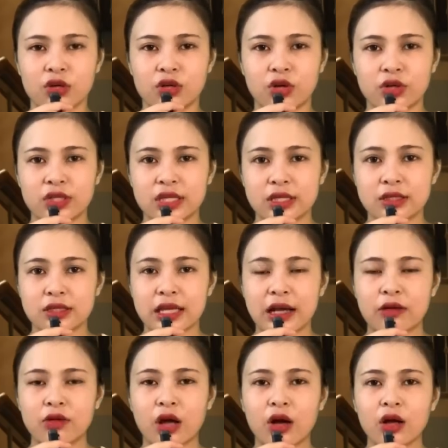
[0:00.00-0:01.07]
Rồi thì
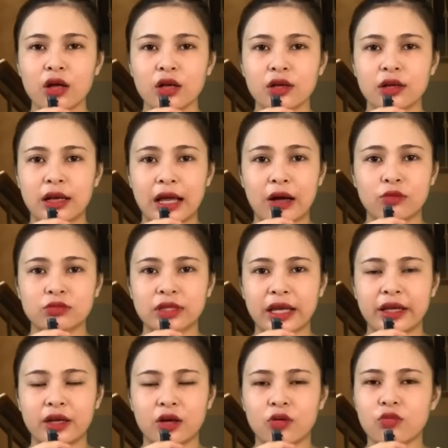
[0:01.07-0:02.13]
sau đó là ông
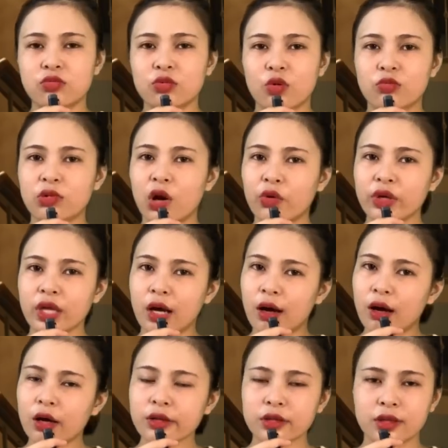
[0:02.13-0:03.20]
thầy nào ông cũng nói
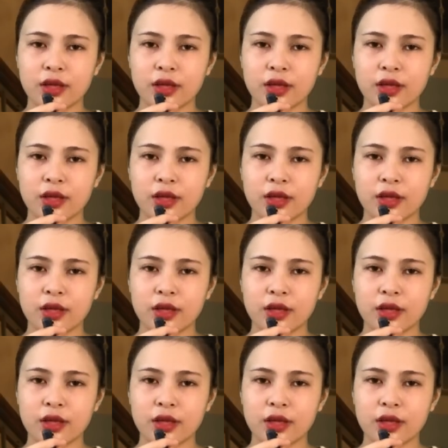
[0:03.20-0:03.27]
hết